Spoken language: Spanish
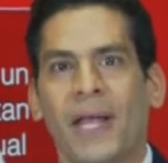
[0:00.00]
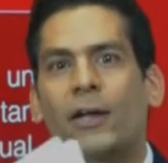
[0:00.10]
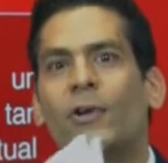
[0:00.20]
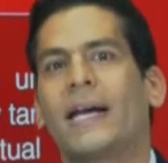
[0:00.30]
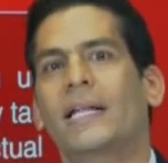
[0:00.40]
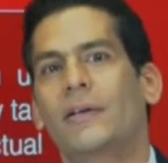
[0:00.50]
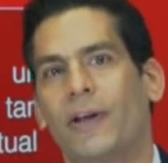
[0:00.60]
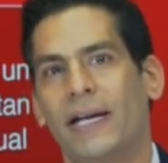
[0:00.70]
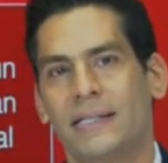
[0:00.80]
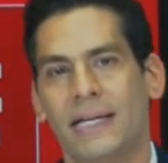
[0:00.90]
Hay una gran
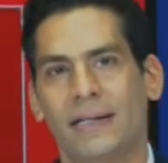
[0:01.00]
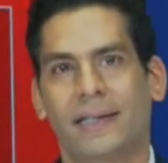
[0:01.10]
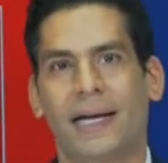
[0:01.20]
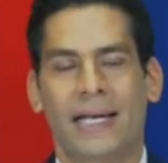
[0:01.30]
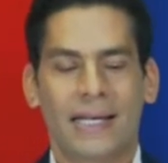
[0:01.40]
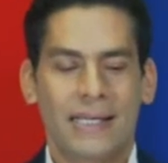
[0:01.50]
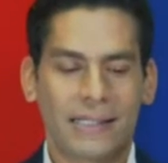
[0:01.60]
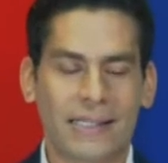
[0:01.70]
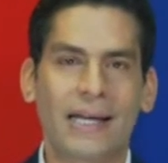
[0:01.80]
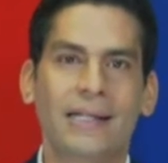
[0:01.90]
diferencia entre
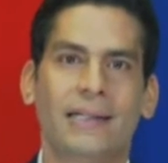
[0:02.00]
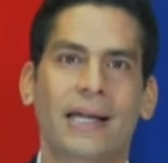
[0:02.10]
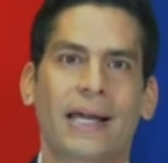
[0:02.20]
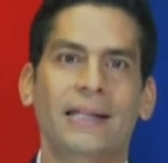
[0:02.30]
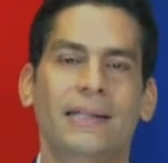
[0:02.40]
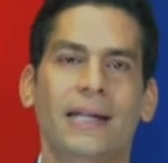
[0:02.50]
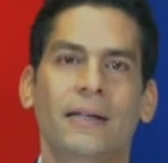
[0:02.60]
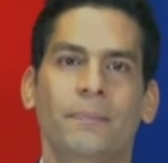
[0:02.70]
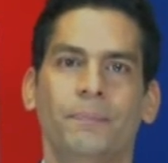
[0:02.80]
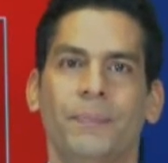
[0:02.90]
ser
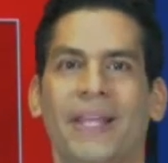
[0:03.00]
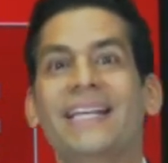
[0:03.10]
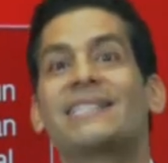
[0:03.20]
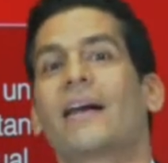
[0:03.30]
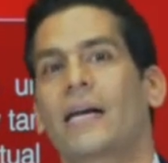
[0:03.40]
inteligente y ser